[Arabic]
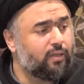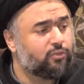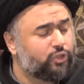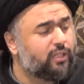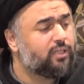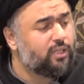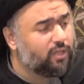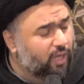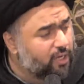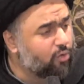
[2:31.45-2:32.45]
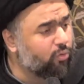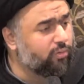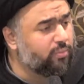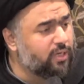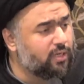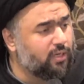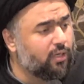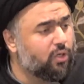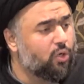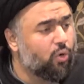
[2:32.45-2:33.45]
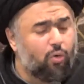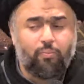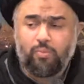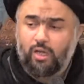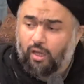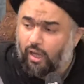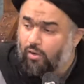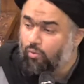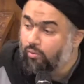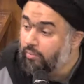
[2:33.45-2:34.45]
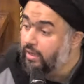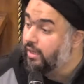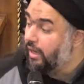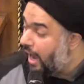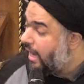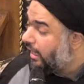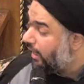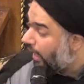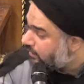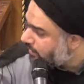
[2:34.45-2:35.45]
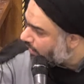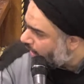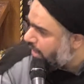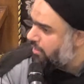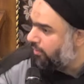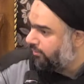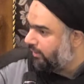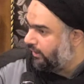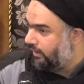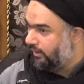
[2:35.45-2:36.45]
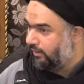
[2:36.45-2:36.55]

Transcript: جدي خير مني أمي خير مني أخي الحسن خير مني